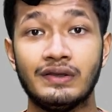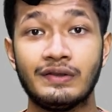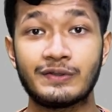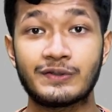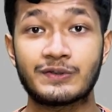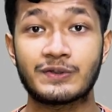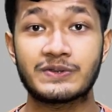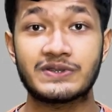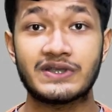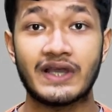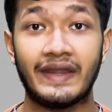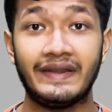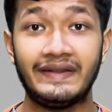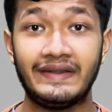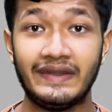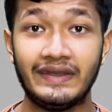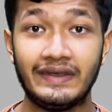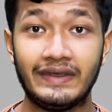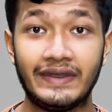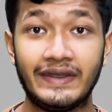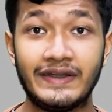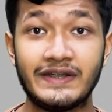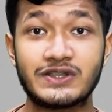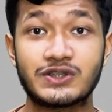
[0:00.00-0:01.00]
सोसाइटी
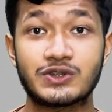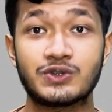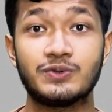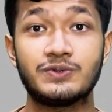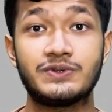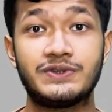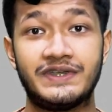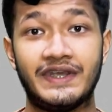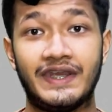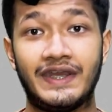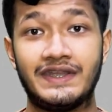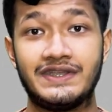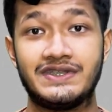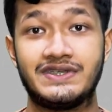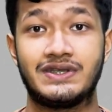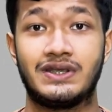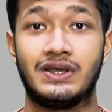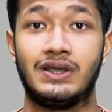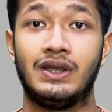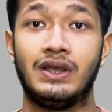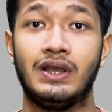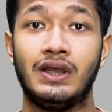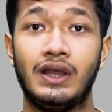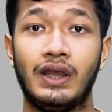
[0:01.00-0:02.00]
नीड्स टू चेंज
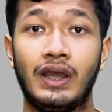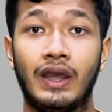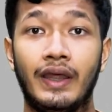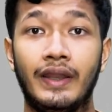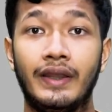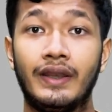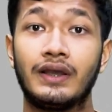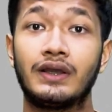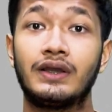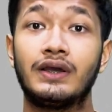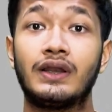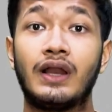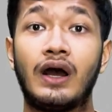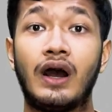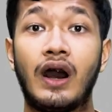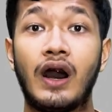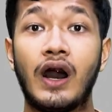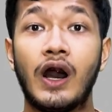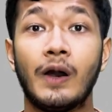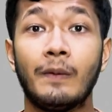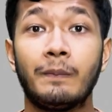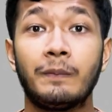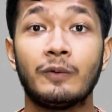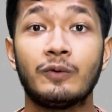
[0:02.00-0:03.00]
एंड अगर
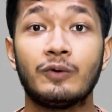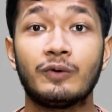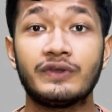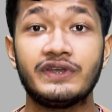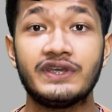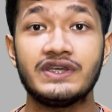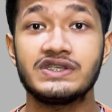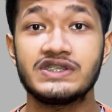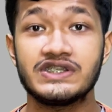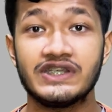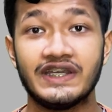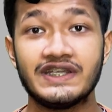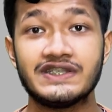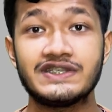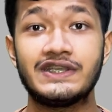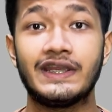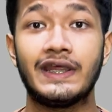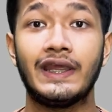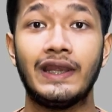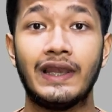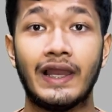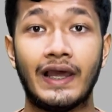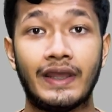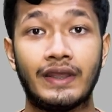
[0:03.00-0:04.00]
आप लोग ये चेंज
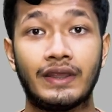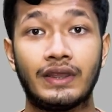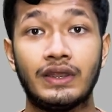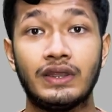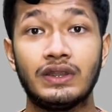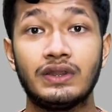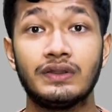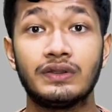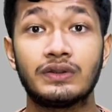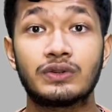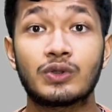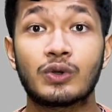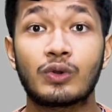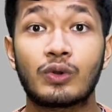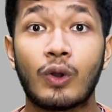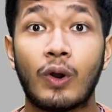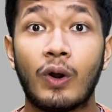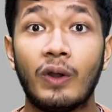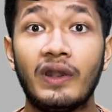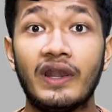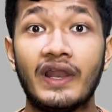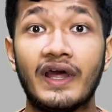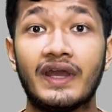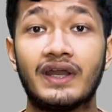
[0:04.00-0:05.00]
नहीं लाएंगे तो
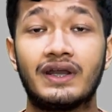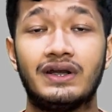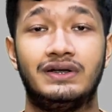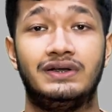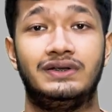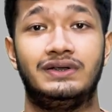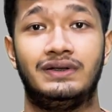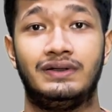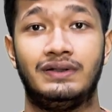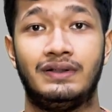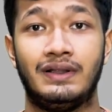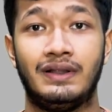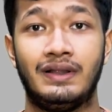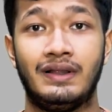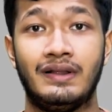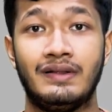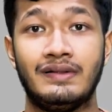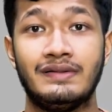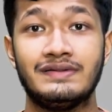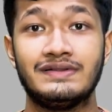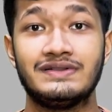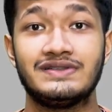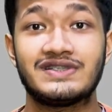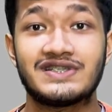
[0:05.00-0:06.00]
कौन लाएगा
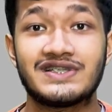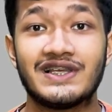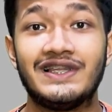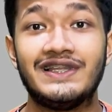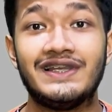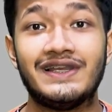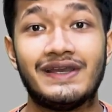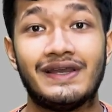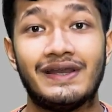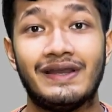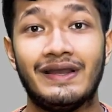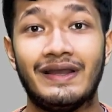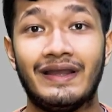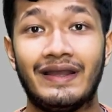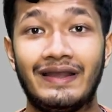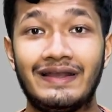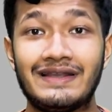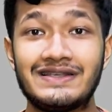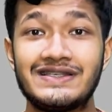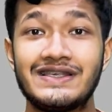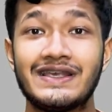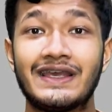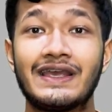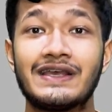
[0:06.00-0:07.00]
चलिए
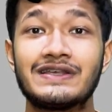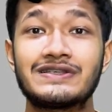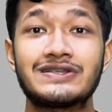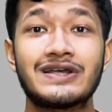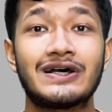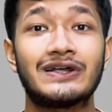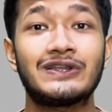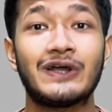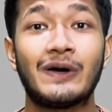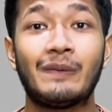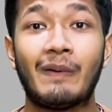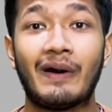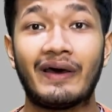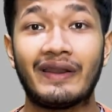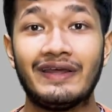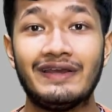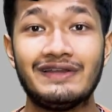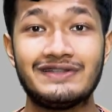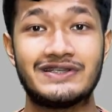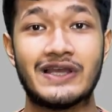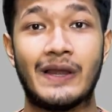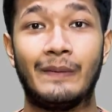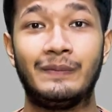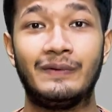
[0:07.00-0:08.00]
इसी के साथ हमारे ये
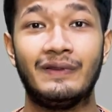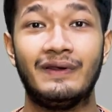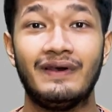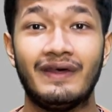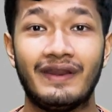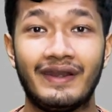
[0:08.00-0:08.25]
चैप्टर